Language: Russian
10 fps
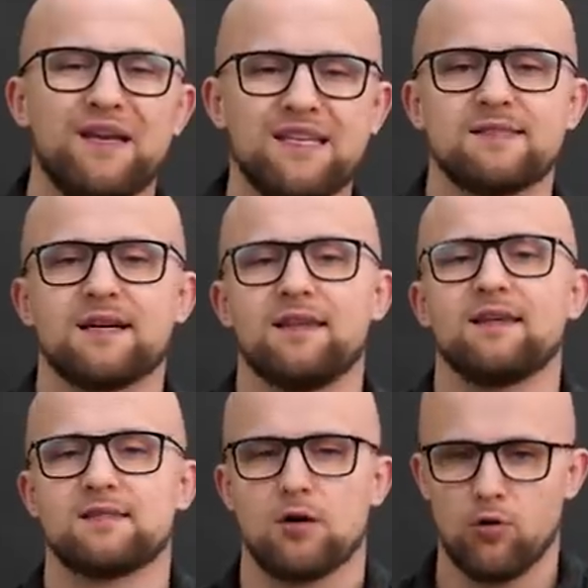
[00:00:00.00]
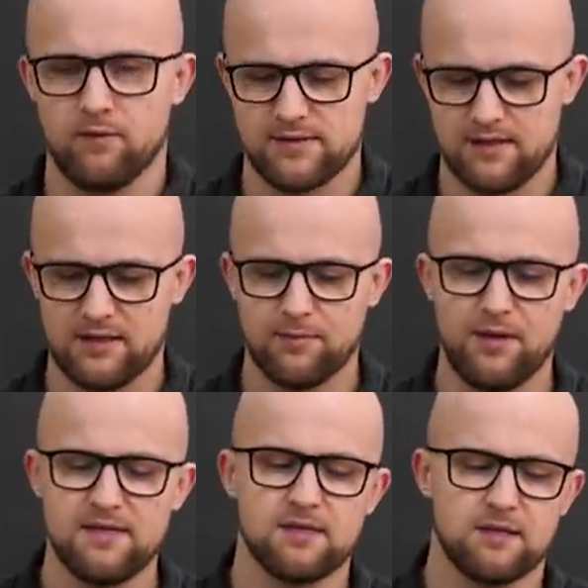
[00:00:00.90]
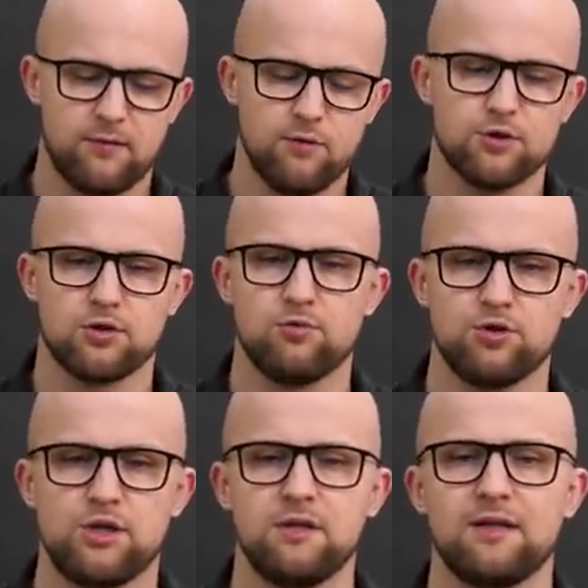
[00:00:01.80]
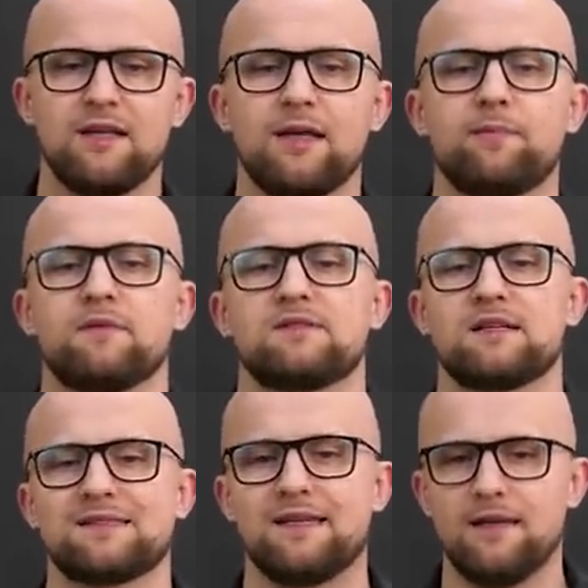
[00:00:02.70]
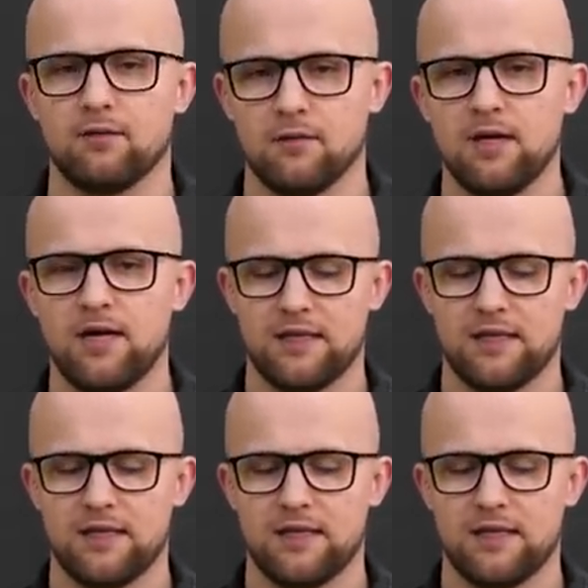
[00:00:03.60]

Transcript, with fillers: признак нездоровости, это признак того, что мужчина не повзрослел,